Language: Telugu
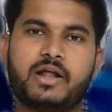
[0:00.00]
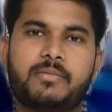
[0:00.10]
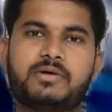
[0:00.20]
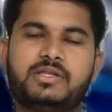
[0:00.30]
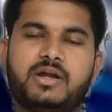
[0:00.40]
నా
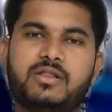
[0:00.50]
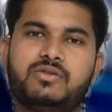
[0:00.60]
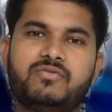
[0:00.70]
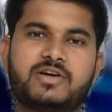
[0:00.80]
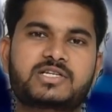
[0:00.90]
మందిర్
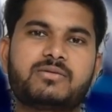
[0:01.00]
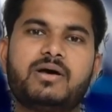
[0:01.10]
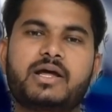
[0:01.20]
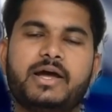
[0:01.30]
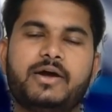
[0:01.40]
అందరూ ఫస్ట్
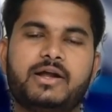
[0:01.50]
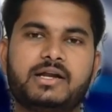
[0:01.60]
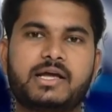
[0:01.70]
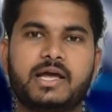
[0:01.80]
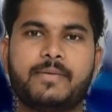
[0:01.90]
ఆల్
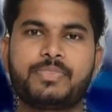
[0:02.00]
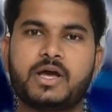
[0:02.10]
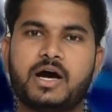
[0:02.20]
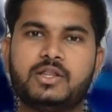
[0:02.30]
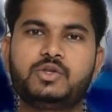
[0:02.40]
కి
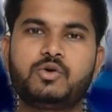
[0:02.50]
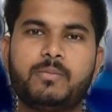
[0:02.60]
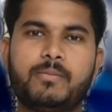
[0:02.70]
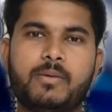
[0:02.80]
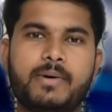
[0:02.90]
అందరూ
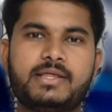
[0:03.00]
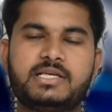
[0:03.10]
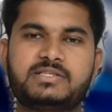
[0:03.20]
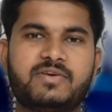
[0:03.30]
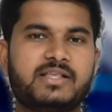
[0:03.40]
ముంబై
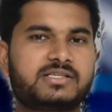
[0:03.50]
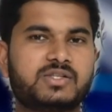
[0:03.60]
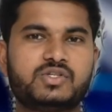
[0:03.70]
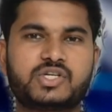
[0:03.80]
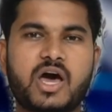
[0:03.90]
ఇండియన్స్ ఫ్యాన్స్
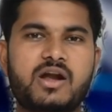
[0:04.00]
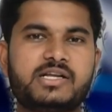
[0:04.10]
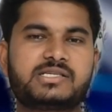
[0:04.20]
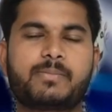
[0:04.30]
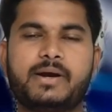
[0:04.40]
అంతా చాలా
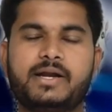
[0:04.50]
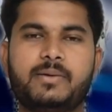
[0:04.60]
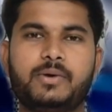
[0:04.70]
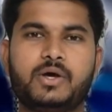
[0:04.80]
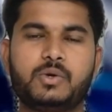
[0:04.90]
డిసప్పాయింట్
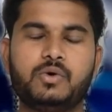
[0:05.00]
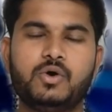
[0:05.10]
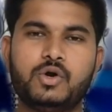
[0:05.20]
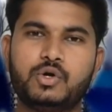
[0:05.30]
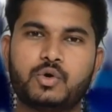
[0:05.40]
అయిపోయారు
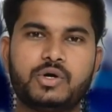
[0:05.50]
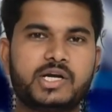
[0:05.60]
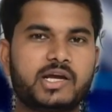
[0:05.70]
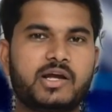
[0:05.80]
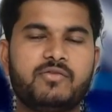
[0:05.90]

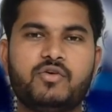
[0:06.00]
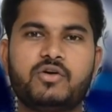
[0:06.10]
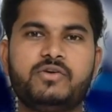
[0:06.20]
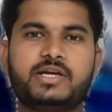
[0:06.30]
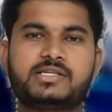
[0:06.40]
ట్వంటీకి
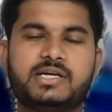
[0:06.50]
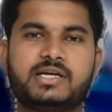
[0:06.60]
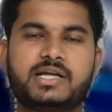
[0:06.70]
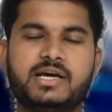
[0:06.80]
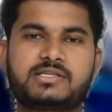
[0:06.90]
ఫోర్ వికెట్స్
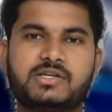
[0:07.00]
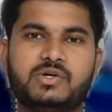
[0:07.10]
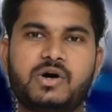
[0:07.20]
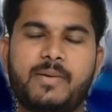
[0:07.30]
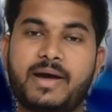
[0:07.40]
అంటే
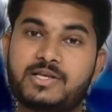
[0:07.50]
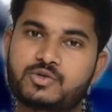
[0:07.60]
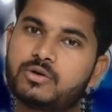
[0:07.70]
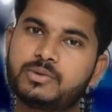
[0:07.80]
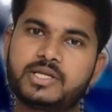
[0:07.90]
అసలు ఆ మ్యాచ్
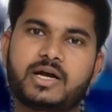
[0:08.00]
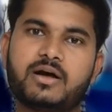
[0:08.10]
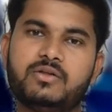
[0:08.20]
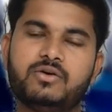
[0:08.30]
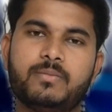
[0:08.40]
చూడబుద్దే
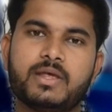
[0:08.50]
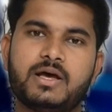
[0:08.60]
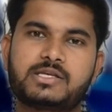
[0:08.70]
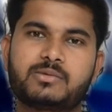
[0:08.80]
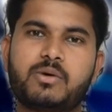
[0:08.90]
కాదు
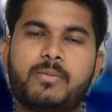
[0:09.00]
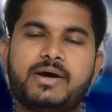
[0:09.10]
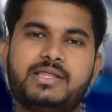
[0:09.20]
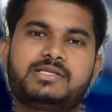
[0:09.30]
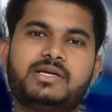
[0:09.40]
అసలు
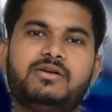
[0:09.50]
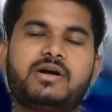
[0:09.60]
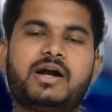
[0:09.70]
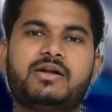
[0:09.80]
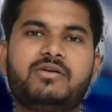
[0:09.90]
ముంబై ఇండియన్స్
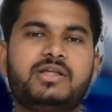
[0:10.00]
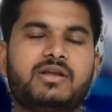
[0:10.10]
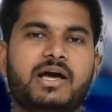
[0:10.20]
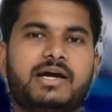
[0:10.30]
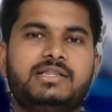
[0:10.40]
ఎందుకు ఆడడం
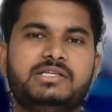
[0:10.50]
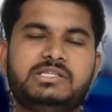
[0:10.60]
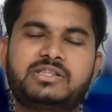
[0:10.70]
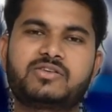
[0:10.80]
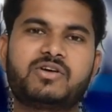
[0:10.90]
లేదో నాకైతే
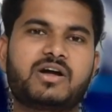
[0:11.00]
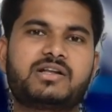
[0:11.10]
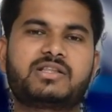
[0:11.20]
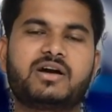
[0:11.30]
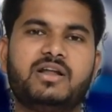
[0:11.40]
ఇంతవరకు
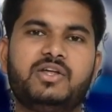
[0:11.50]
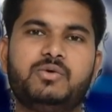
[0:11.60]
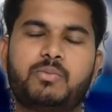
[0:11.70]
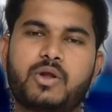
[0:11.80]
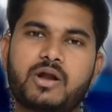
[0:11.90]
అర్థం
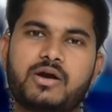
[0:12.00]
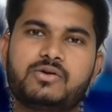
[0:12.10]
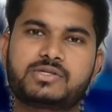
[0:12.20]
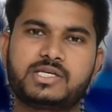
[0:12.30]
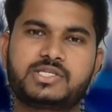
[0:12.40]
కాలేదు
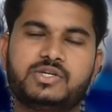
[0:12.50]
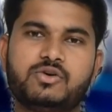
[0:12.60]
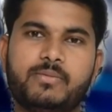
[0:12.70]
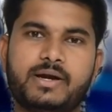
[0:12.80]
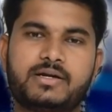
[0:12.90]
పొలాడు
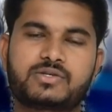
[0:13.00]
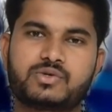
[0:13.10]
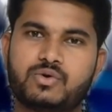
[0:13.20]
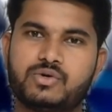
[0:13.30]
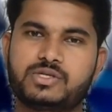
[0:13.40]
సచిన్
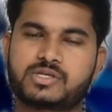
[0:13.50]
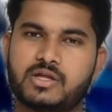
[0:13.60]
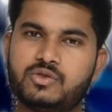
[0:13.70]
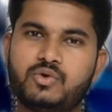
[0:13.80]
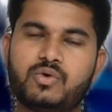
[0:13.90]
మెంటర్స్ కోచెస్
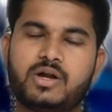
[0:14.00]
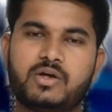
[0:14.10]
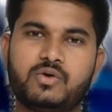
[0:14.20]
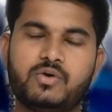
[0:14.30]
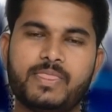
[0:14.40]
అందరూ
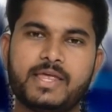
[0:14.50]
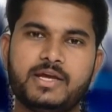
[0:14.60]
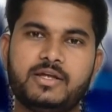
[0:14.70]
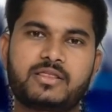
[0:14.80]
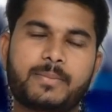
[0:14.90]
ఉన్నారు
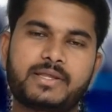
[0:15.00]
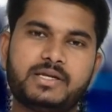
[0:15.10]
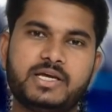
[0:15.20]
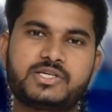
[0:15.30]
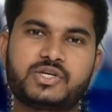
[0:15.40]
ఇంత పెద్ద
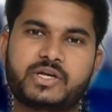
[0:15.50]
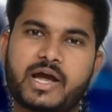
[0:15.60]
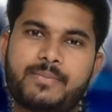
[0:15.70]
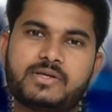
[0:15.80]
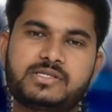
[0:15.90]
డెసిషన్
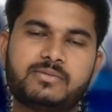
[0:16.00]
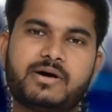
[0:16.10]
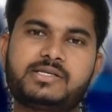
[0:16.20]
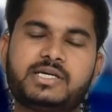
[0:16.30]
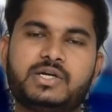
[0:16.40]
క్యాప్టెన్సీ
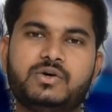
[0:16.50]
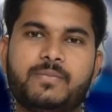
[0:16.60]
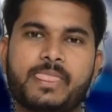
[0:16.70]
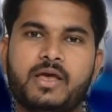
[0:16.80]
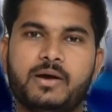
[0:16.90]
మార్చారు
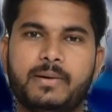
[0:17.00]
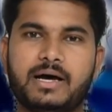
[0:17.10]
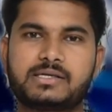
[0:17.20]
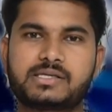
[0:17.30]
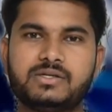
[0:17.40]

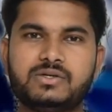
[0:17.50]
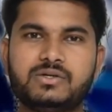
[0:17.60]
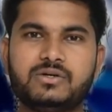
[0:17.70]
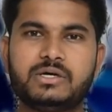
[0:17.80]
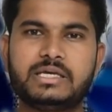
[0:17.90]
అసలు
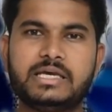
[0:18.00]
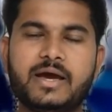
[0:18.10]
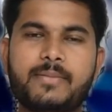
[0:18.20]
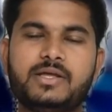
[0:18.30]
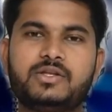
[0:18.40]

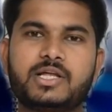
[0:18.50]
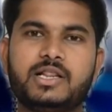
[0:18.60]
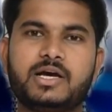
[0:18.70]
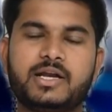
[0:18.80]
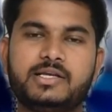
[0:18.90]
ఏమైందో తెలియదు